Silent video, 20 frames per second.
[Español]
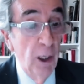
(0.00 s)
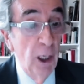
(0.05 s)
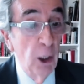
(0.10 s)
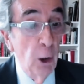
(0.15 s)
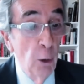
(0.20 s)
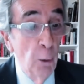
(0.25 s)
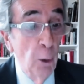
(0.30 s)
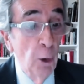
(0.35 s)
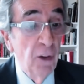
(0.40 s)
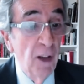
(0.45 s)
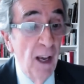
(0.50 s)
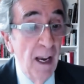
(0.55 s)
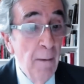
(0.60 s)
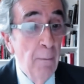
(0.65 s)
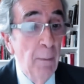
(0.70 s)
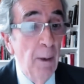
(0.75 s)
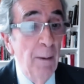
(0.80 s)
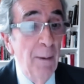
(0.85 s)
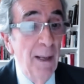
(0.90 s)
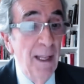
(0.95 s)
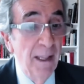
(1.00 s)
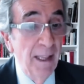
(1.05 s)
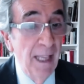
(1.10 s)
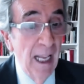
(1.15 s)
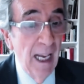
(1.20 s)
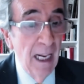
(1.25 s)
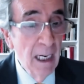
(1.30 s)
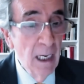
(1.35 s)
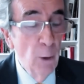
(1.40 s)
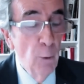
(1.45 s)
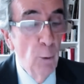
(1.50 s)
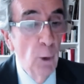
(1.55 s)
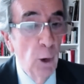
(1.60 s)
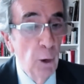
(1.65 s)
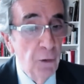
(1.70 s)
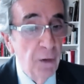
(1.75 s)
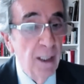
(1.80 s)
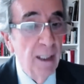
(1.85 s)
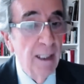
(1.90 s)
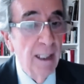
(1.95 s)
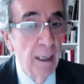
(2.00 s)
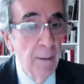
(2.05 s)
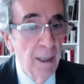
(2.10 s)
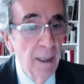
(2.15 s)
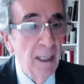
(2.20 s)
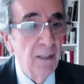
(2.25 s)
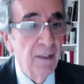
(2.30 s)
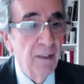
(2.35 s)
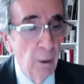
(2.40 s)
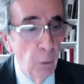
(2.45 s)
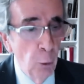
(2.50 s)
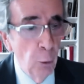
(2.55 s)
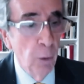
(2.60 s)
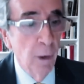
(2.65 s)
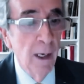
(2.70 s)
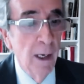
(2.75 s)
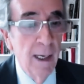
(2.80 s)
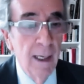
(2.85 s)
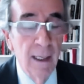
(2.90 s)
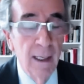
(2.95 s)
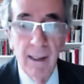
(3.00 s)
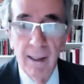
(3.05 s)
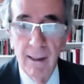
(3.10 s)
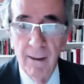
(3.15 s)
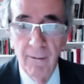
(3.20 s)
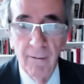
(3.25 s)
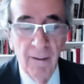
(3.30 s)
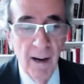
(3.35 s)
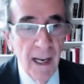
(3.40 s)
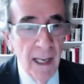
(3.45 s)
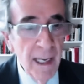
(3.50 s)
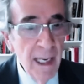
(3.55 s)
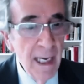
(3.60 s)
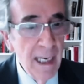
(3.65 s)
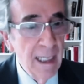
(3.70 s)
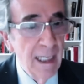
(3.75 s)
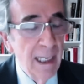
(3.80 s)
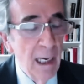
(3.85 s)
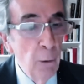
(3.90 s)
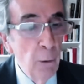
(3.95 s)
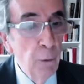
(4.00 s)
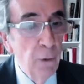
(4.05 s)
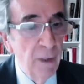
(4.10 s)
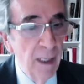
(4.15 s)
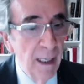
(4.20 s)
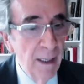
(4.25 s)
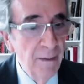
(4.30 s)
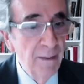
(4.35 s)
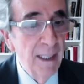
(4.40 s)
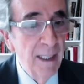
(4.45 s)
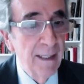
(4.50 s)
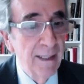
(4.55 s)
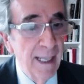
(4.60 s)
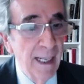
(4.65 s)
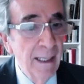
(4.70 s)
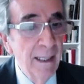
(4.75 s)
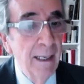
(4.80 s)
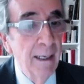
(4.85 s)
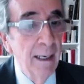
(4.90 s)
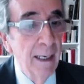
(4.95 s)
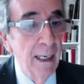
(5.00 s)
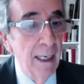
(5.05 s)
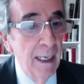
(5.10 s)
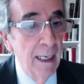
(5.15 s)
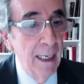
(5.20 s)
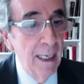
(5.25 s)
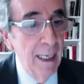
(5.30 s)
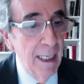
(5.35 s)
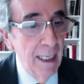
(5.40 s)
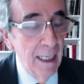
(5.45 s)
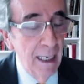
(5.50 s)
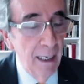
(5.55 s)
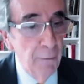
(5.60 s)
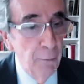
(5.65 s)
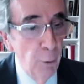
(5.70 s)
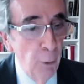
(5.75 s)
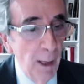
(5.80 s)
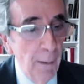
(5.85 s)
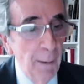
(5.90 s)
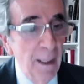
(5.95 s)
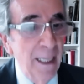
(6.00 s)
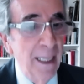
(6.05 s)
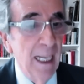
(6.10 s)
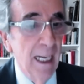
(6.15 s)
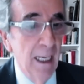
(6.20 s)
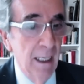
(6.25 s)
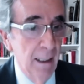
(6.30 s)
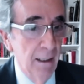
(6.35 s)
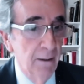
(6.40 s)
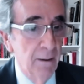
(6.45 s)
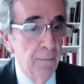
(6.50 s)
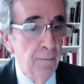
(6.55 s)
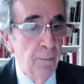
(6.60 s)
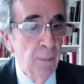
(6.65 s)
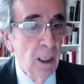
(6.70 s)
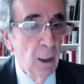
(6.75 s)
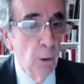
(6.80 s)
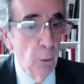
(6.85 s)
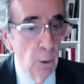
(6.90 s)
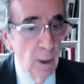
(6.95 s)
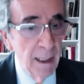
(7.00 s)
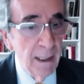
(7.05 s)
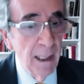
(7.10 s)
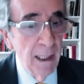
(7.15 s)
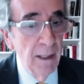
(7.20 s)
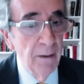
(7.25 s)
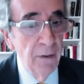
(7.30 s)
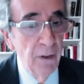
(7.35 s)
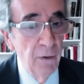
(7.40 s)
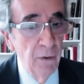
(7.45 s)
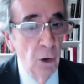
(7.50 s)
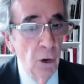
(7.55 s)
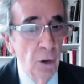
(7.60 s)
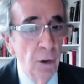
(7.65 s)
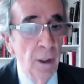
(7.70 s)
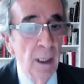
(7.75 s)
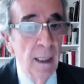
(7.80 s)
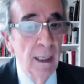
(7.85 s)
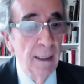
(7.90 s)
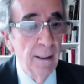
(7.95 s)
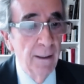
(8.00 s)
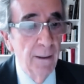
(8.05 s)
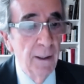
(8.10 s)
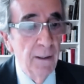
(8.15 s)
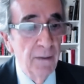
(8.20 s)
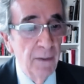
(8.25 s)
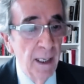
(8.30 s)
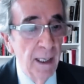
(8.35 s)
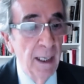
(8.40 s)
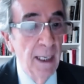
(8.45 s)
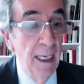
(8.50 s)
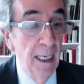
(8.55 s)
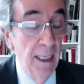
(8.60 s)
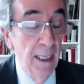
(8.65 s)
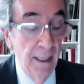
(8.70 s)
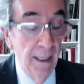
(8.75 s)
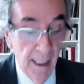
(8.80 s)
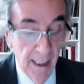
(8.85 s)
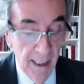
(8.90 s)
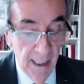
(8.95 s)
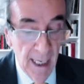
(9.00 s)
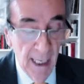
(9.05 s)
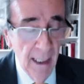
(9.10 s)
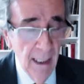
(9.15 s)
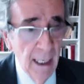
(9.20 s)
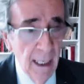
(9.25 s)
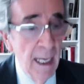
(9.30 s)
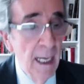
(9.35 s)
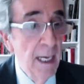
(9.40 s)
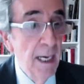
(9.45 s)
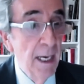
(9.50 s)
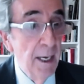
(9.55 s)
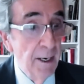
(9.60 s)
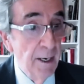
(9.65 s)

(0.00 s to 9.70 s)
o de cómo se va a implementar el nuevo sistema de salud. Vaya qué ausencias tan eh, fundamentales. Una transición debe ser integral,